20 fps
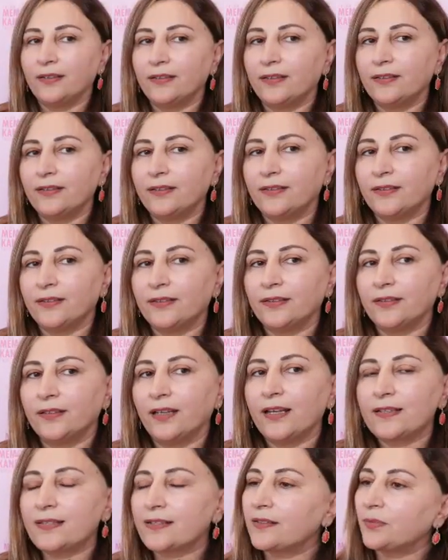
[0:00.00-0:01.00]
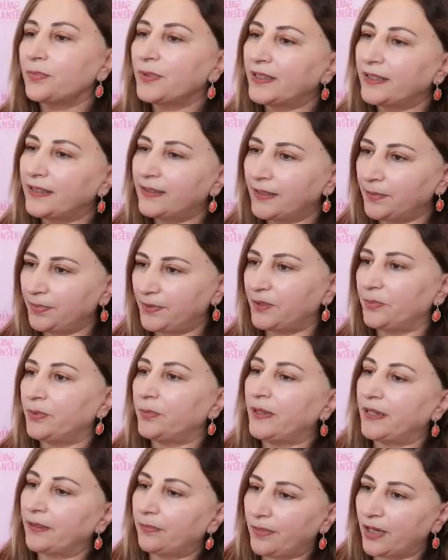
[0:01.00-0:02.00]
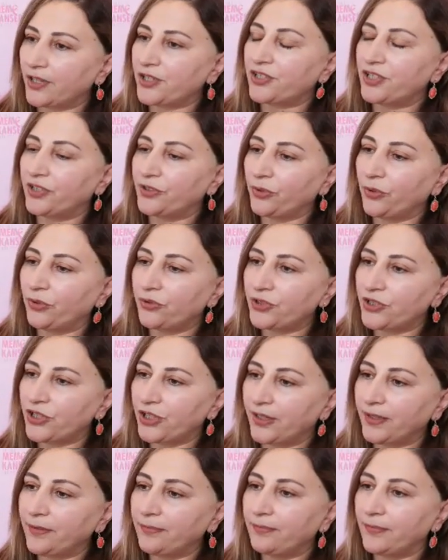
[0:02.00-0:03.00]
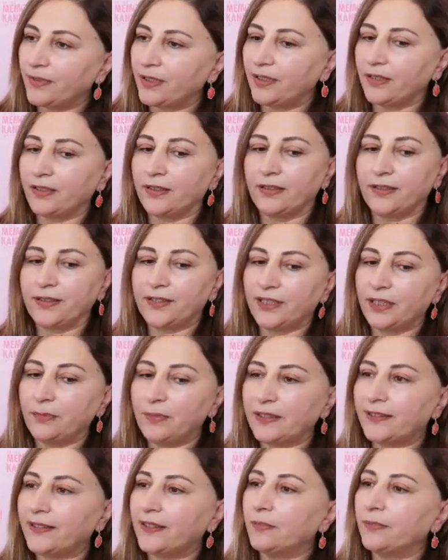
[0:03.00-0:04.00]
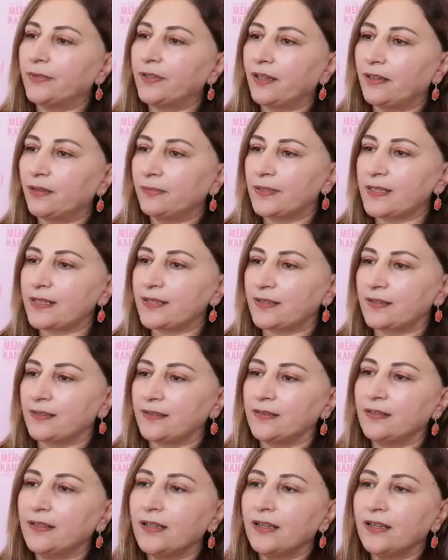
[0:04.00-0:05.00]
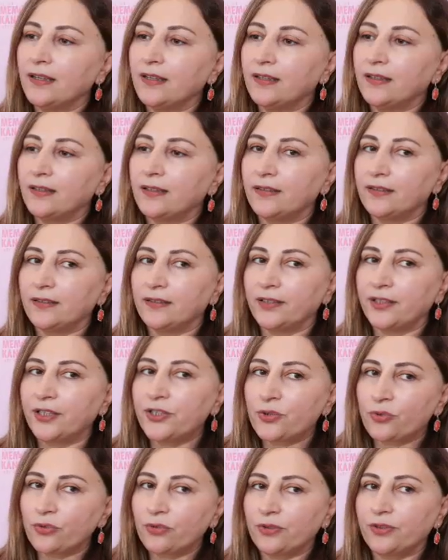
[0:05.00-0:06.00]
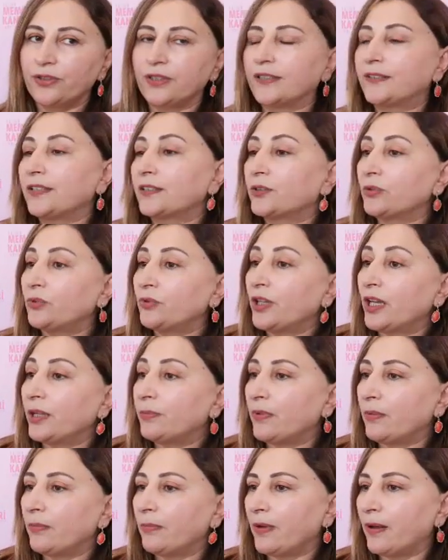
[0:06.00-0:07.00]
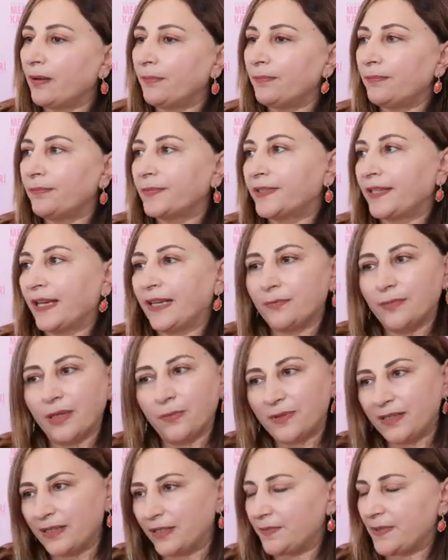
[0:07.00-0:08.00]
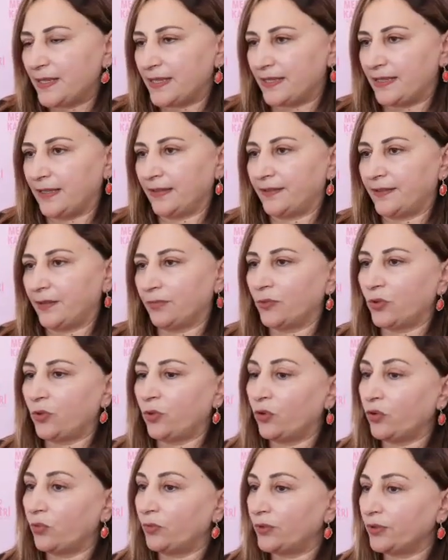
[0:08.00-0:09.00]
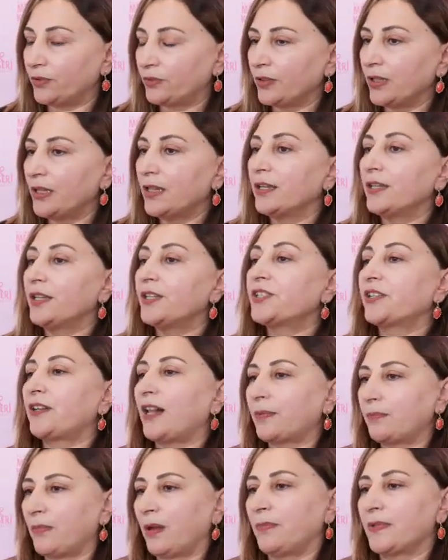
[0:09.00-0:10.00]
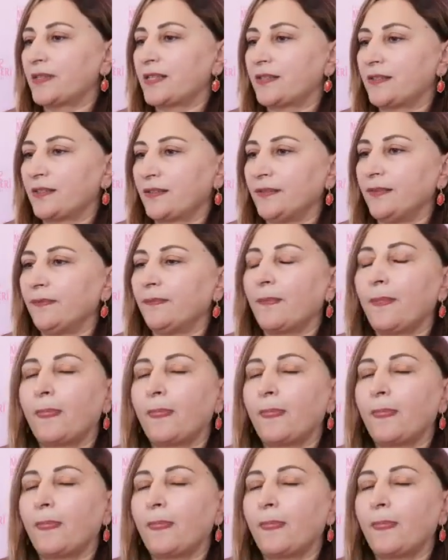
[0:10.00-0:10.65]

Ee, aslında bir grip gibi başladı önce. Ee, kemiklerimin ağrıması, e, hiç yatakta uyanmamam, kendimi hep grip hissettim, kolumun hiç kalkmaması.